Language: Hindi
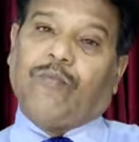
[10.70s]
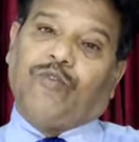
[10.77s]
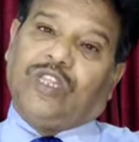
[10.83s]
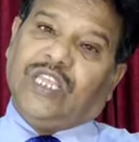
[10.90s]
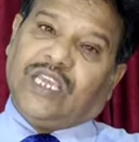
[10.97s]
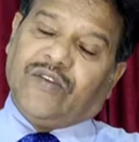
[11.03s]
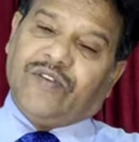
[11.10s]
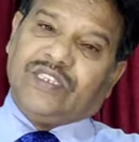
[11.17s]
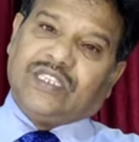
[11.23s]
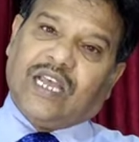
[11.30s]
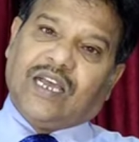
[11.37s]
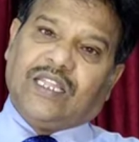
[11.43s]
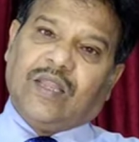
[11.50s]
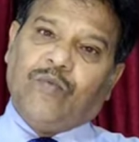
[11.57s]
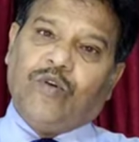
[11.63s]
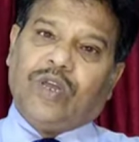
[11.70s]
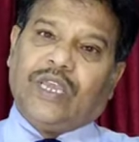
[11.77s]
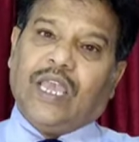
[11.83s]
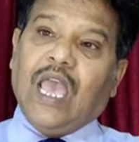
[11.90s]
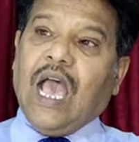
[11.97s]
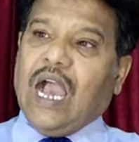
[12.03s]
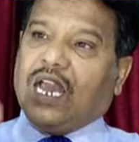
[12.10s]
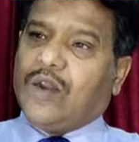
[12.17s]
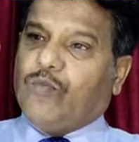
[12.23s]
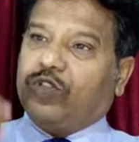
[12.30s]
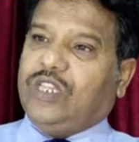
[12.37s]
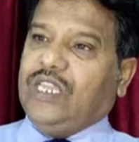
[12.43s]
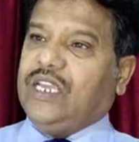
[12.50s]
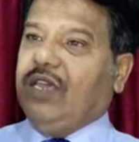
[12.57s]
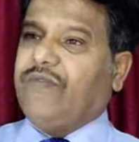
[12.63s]
है क्या बुद्धि की व्यवस्था खत्म हो गई अगर
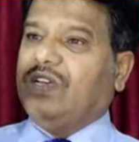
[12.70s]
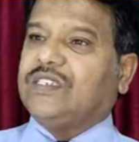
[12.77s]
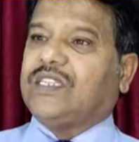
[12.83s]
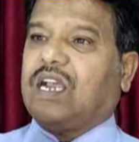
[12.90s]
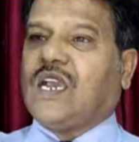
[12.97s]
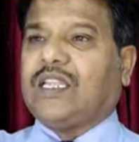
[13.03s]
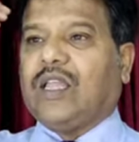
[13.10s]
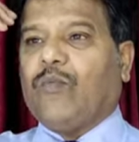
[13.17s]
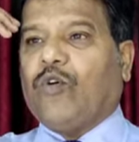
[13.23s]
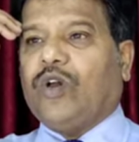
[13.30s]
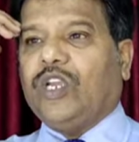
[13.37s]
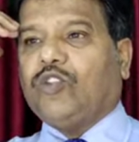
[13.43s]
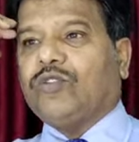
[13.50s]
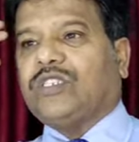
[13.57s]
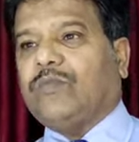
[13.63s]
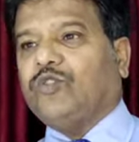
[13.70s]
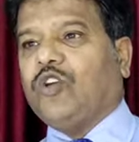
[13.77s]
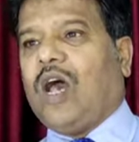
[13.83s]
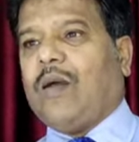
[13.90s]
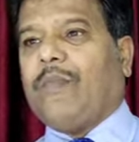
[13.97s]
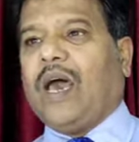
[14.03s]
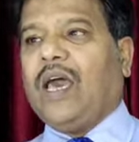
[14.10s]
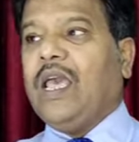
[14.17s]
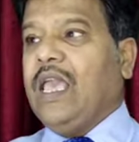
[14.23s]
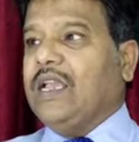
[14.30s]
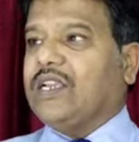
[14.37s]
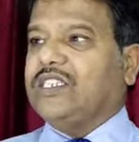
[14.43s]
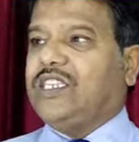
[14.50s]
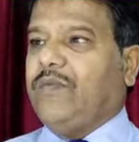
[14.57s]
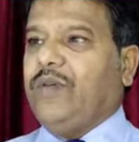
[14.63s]
बुद्धि की व्यवस्था खत्म हो गई तो समझो हम
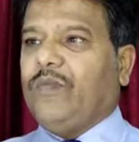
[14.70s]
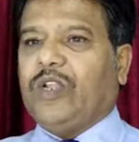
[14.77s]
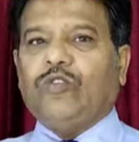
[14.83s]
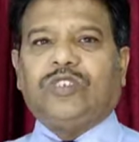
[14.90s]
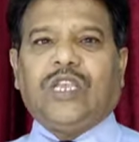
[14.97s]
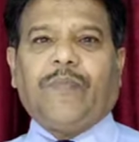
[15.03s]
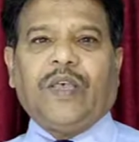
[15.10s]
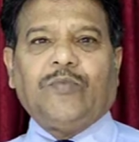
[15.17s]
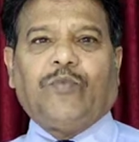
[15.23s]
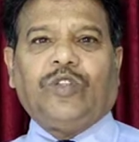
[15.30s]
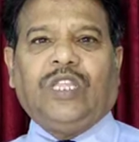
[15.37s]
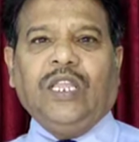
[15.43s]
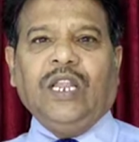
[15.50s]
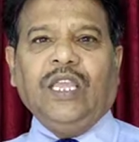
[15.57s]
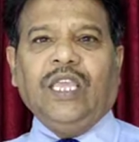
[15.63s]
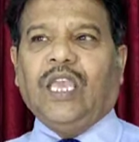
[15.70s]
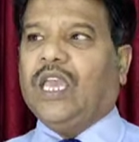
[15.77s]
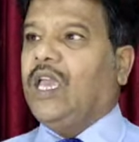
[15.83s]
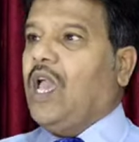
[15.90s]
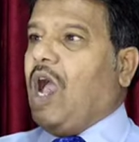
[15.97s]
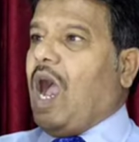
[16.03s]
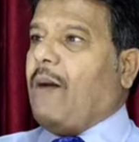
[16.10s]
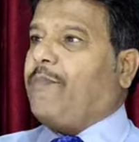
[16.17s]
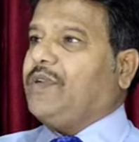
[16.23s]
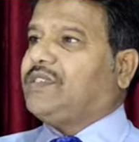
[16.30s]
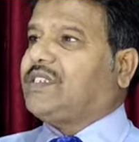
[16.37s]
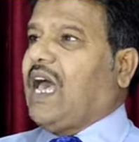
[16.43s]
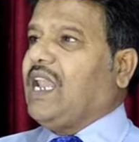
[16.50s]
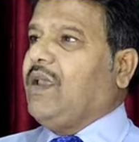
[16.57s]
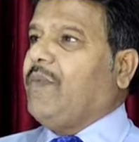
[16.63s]
किसी भी मनुष्य के पास बुद्धि नहीं है अब
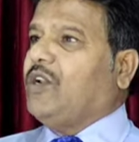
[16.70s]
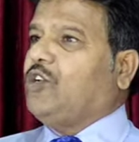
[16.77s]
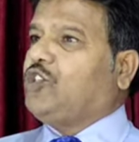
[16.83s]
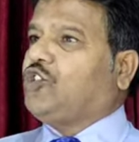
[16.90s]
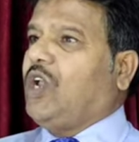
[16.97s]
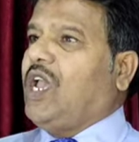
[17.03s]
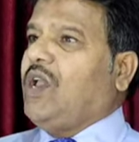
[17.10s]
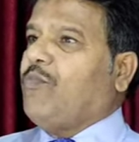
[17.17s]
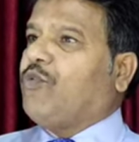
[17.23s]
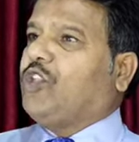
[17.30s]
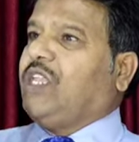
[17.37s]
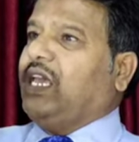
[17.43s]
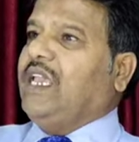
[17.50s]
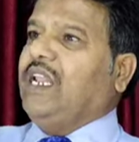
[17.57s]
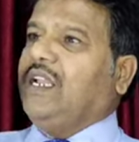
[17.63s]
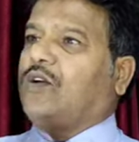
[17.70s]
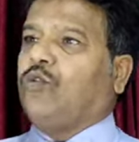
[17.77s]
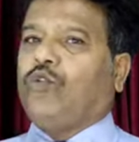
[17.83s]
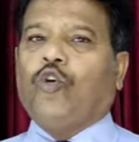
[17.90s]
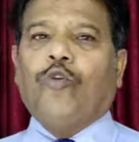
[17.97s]
सारे मनुष्य जो है बुद्धिहीन